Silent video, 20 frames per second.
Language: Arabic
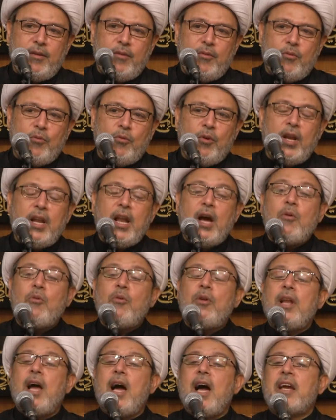
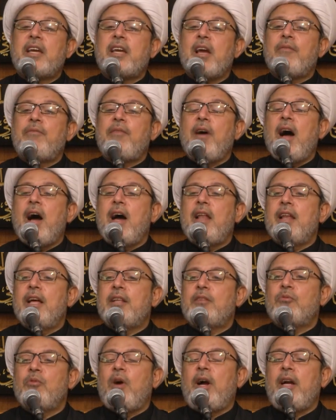ولولا
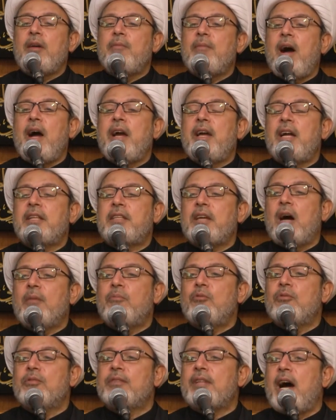كفالة وحماية
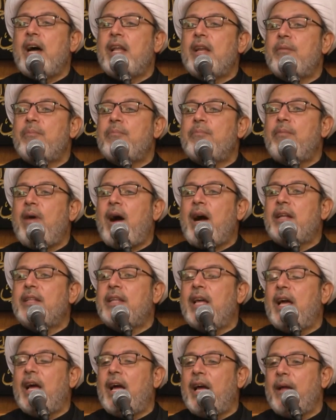أبو طالب
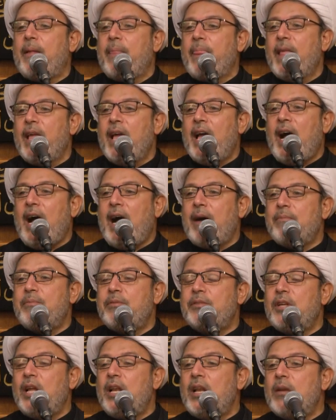بعد
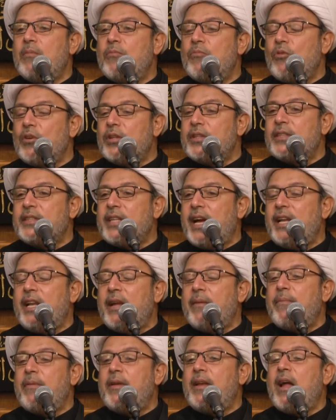عبد
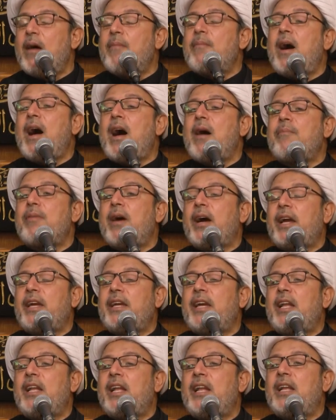المطلب لما
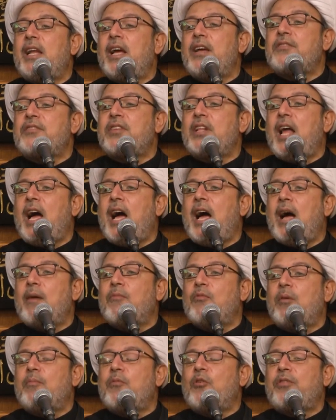بقي
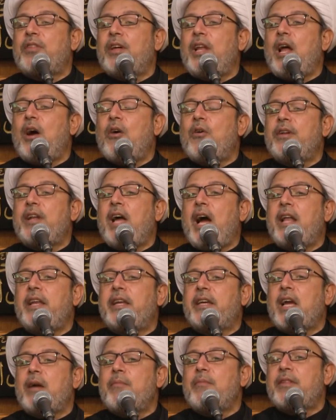للإسلام ومثل
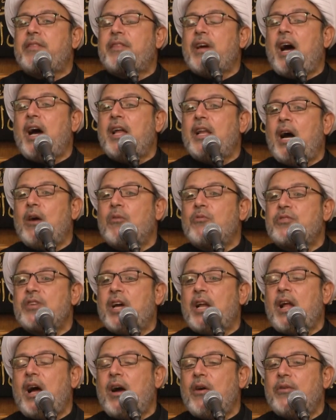هنالك مثال أو
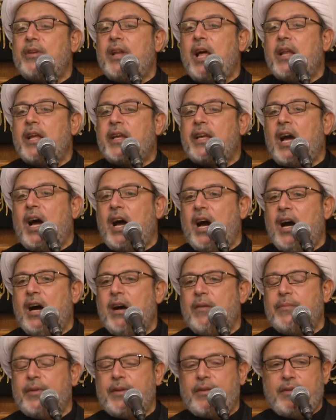جرى هنالك
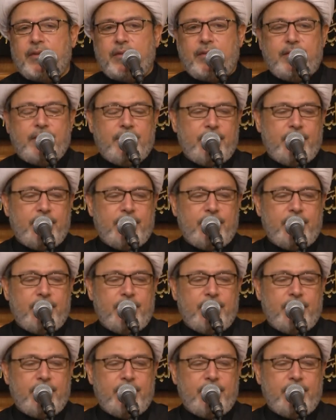أمر